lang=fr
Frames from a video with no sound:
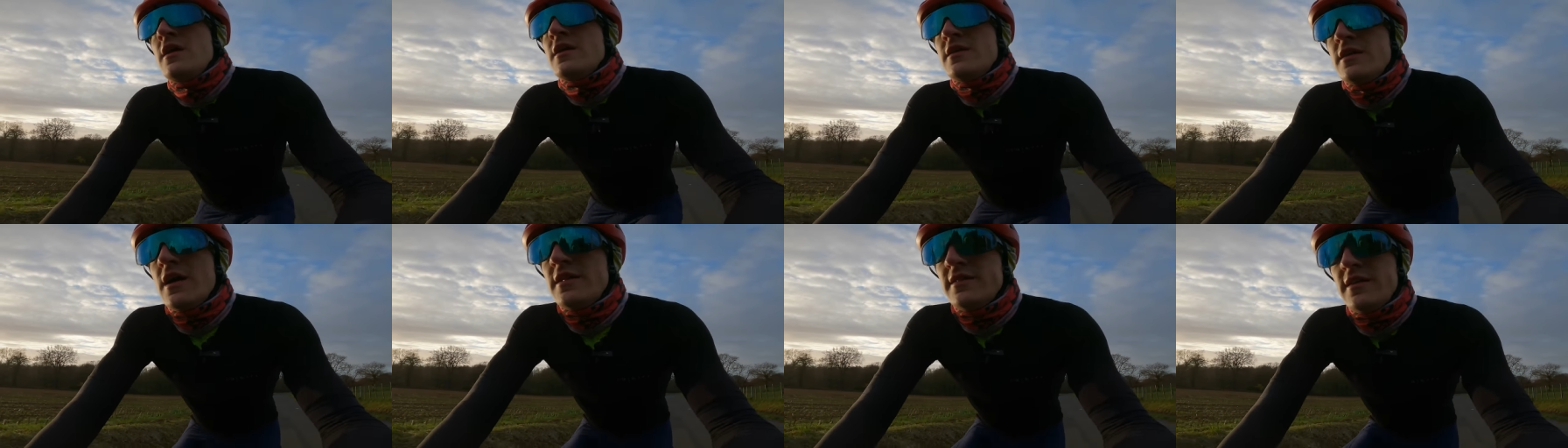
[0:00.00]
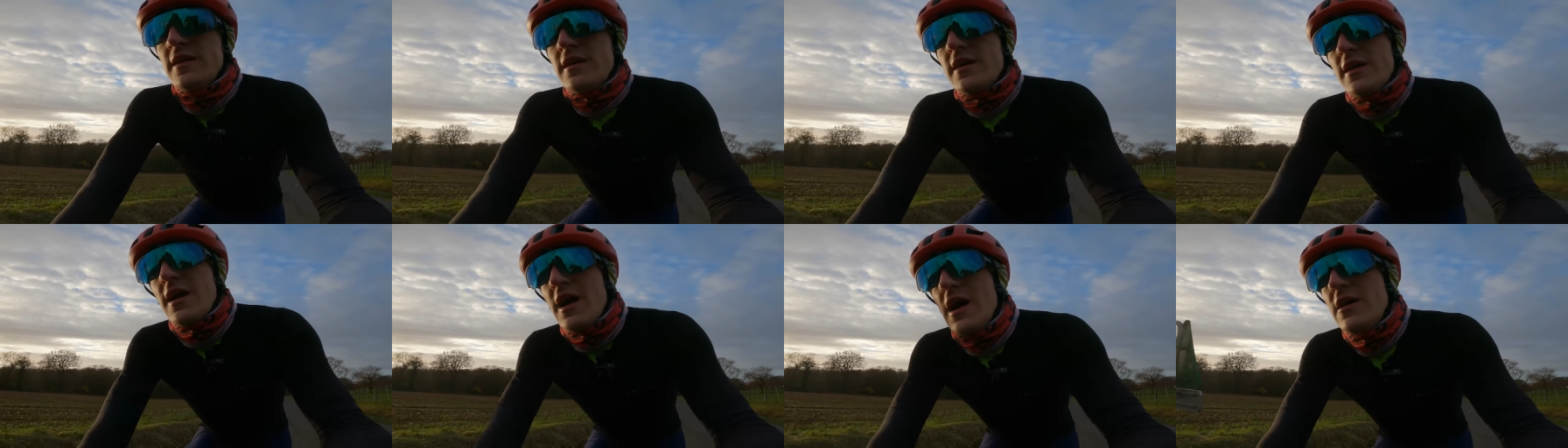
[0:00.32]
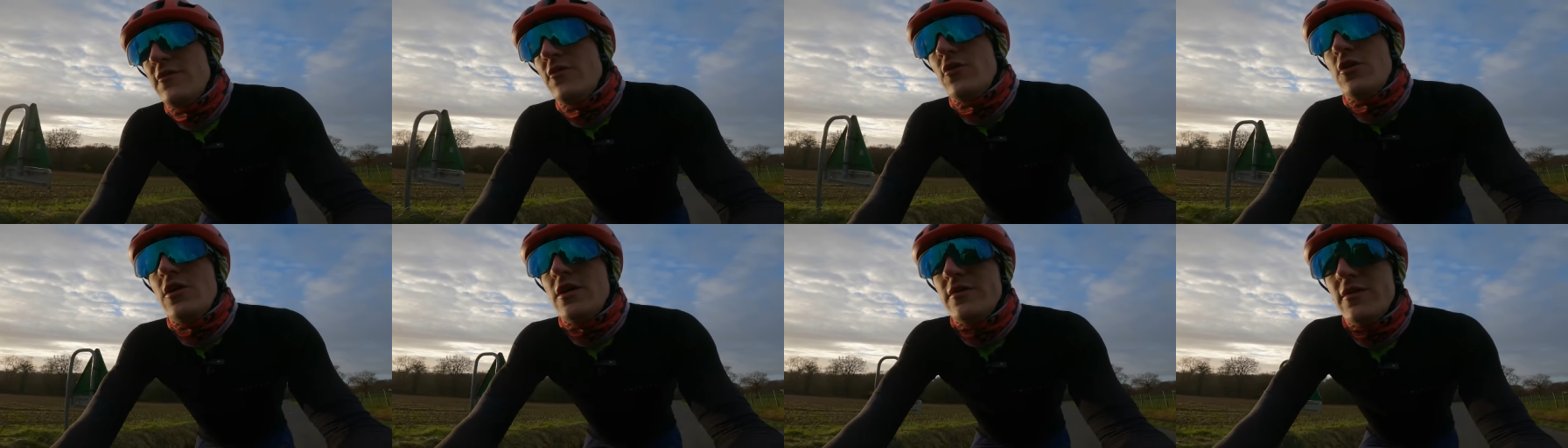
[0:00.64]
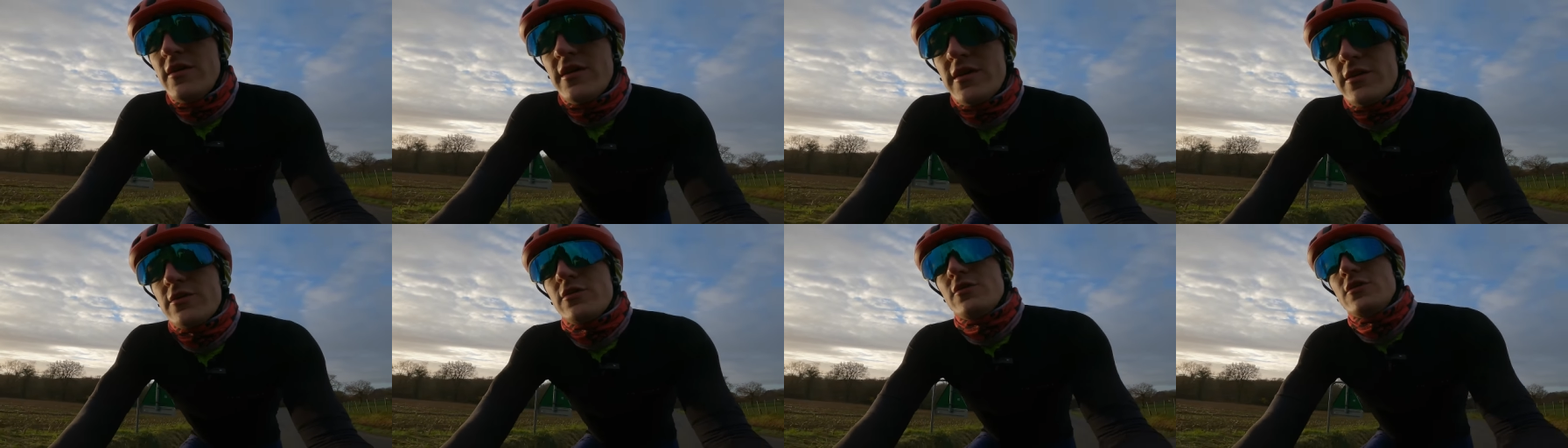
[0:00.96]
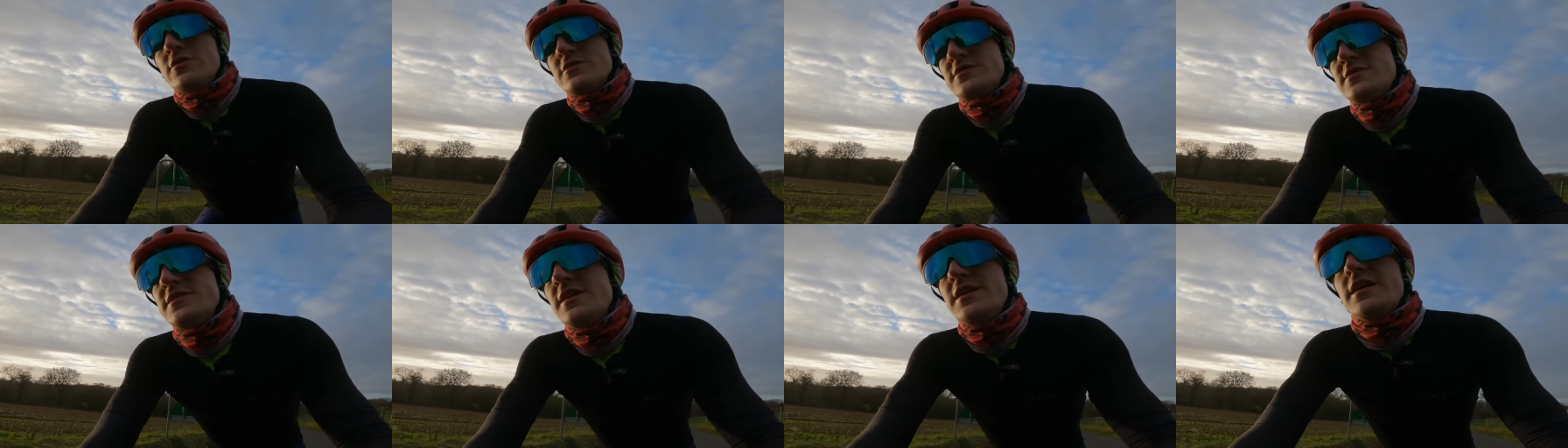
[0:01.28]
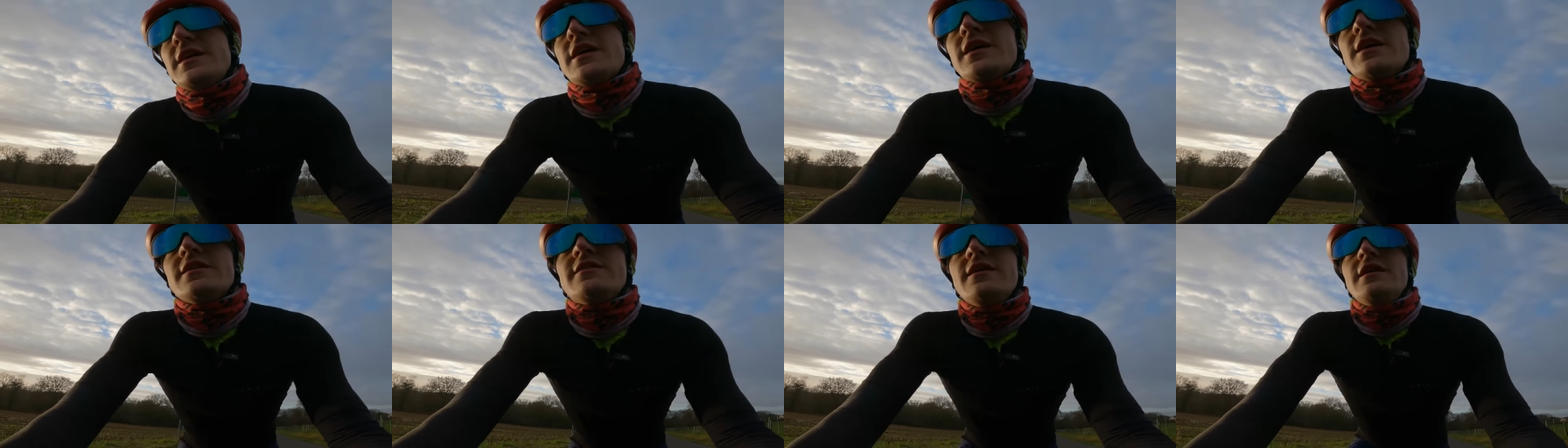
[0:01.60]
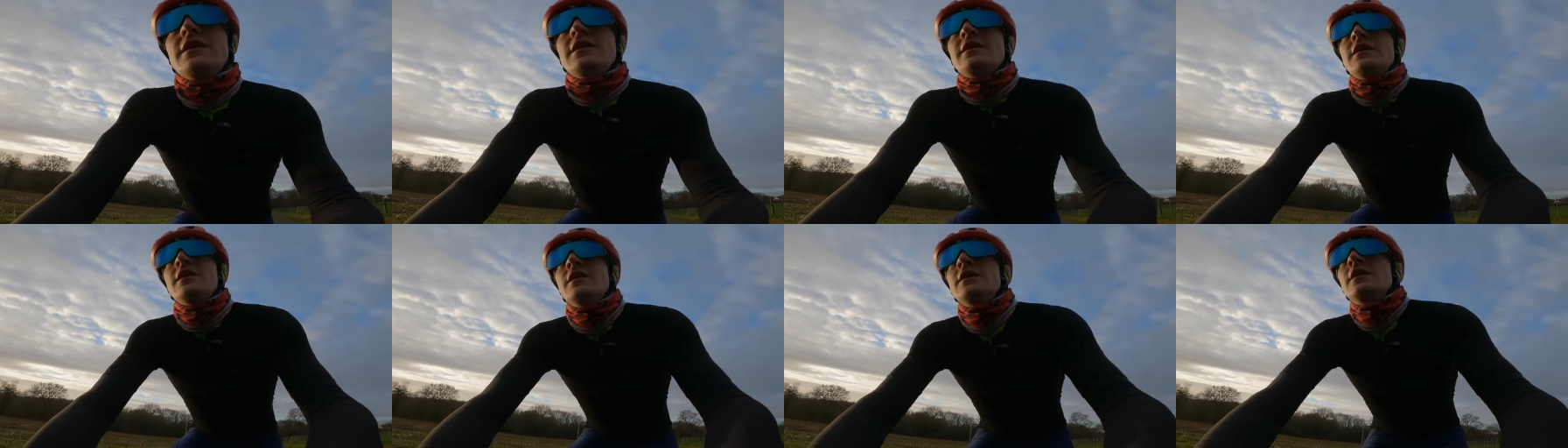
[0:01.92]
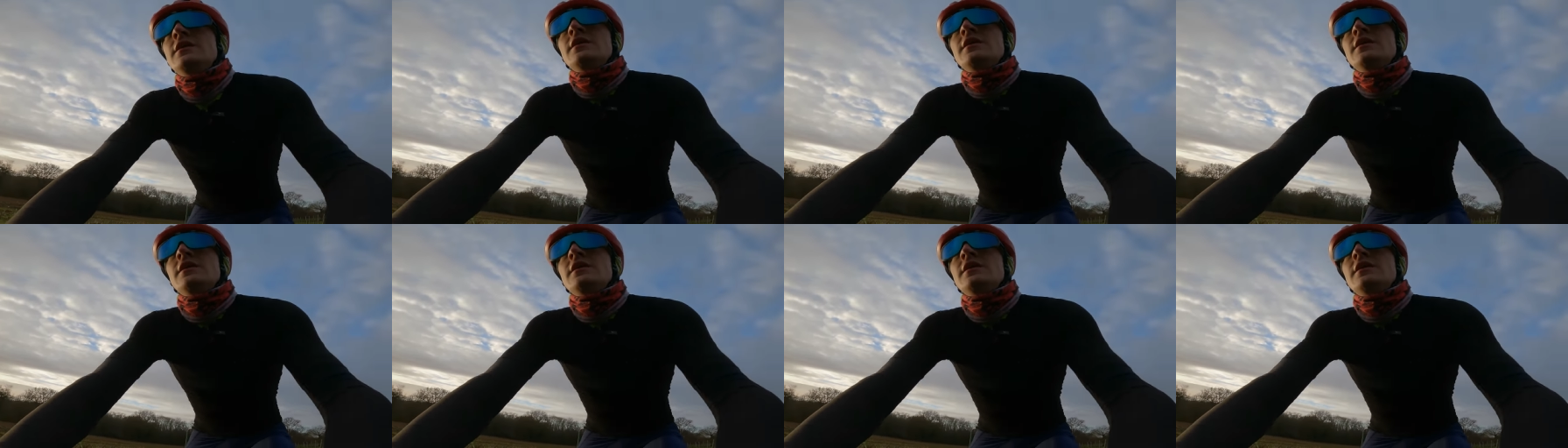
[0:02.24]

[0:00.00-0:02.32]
Il y a des gravel avec Hansel et Gretel.